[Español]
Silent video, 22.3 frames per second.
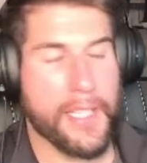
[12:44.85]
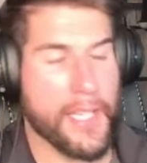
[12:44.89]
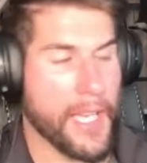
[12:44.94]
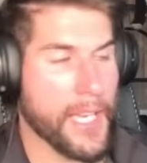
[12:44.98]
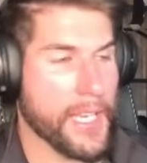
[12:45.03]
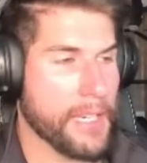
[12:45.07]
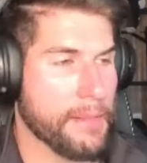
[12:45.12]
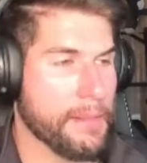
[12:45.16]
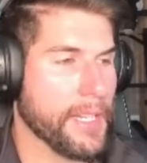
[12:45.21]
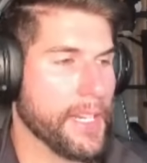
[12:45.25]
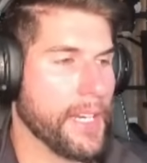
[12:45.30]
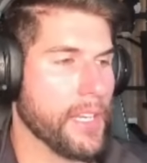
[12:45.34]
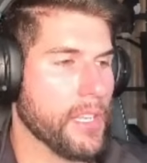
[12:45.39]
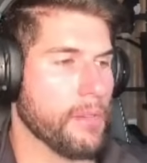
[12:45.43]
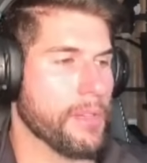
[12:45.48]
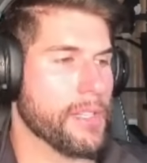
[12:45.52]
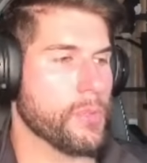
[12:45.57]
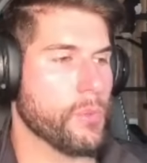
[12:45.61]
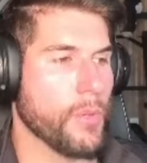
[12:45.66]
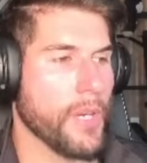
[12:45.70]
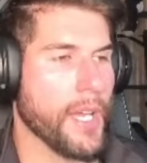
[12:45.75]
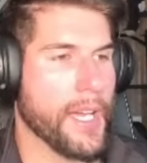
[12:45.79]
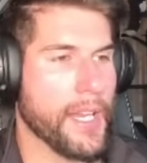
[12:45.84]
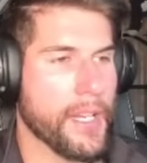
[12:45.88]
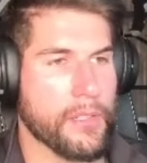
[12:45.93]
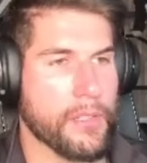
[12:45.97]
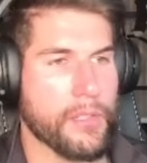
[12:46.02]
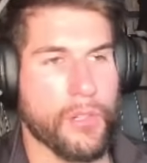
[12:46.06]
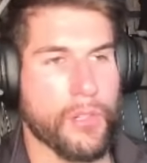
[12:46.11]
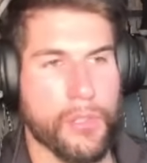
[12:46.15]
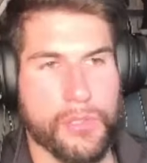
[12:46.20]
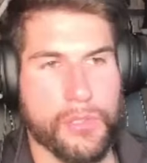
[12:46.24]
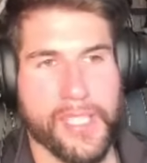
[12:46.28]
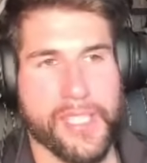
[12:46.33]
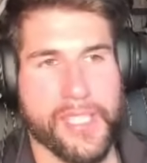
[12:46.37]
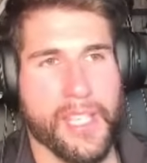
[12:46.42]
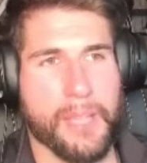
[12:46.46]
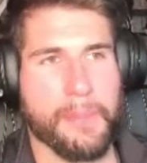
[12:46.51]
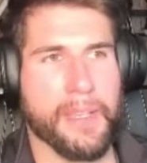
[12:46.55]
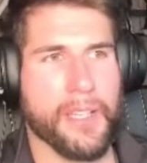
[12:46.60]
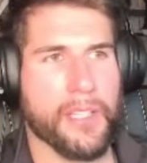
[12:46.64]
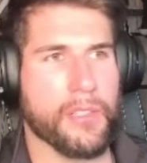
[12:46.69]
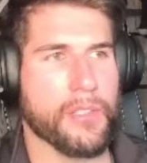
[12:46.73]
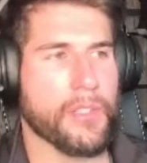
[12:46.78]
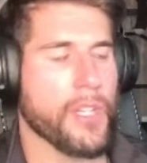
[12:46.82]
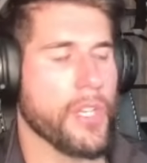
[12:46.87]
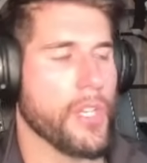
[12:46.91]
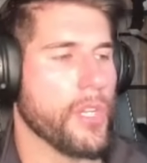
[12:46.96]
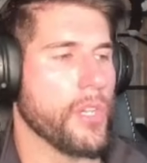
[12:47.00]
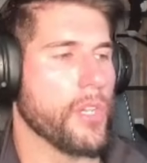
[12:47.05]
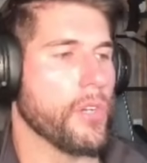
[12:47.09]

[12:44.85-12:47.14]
a nivel cardiovascular o sistémico